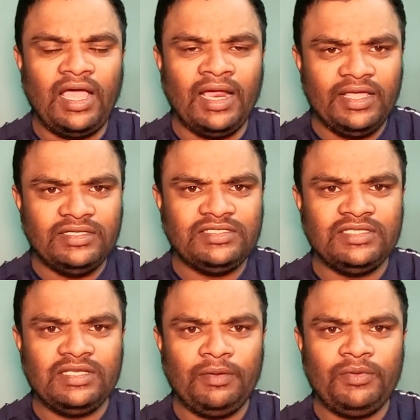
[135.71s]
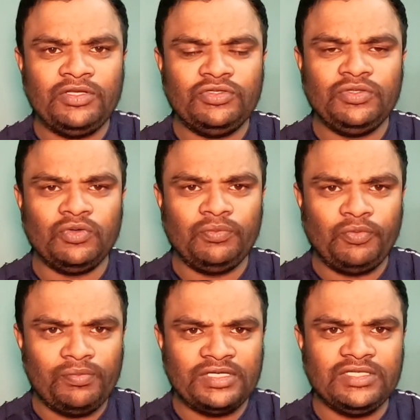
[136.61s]
আর এই চিন্তাভাবনা যদি কোনো
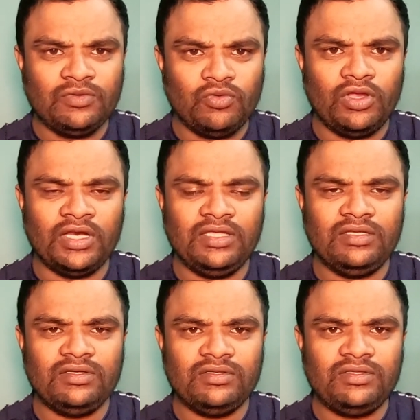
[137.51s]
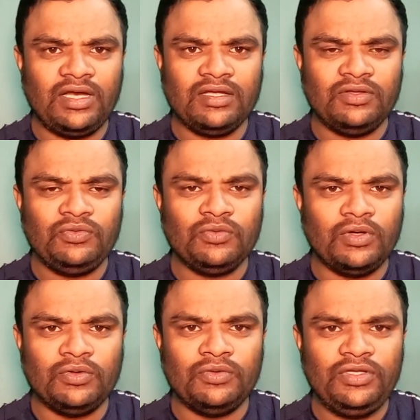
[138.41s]
প্রবাসী করে তারা কিন্তু
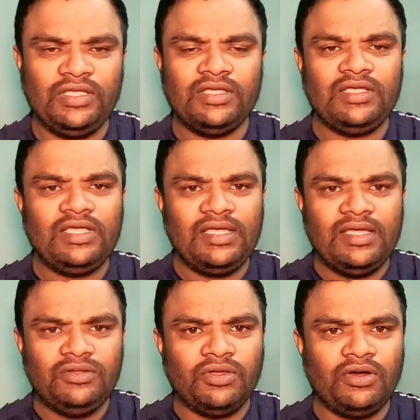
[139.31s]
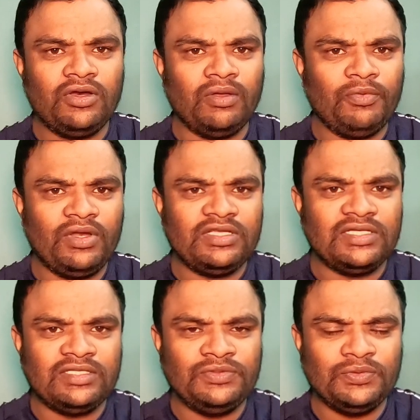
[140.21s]
কখনোই এই ধরনের অপরাধের
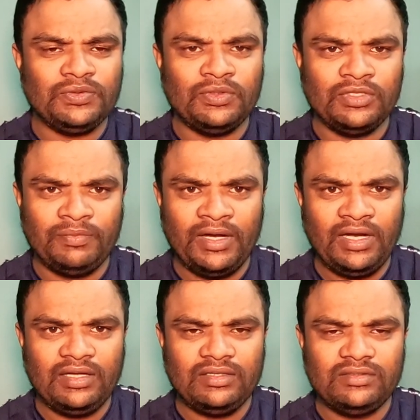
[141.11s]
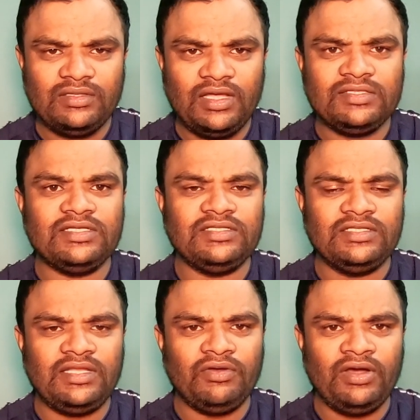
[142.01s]
সাথে যুক্ত হতে পারে না আজকে
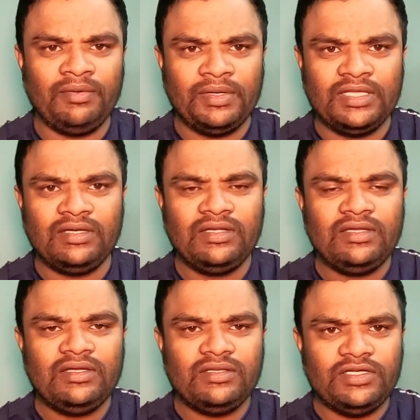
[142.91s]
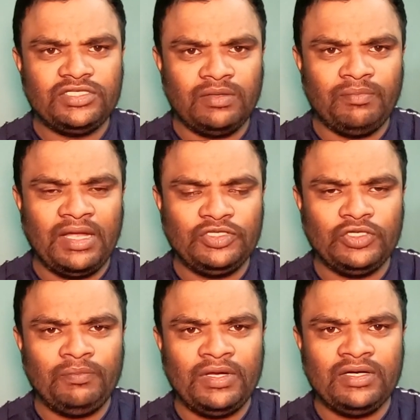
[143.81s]
চিন্তা করেন আমাদের দেশের মান
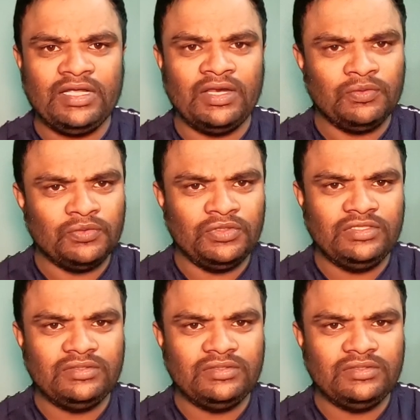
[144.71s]
সম্মান গেল কই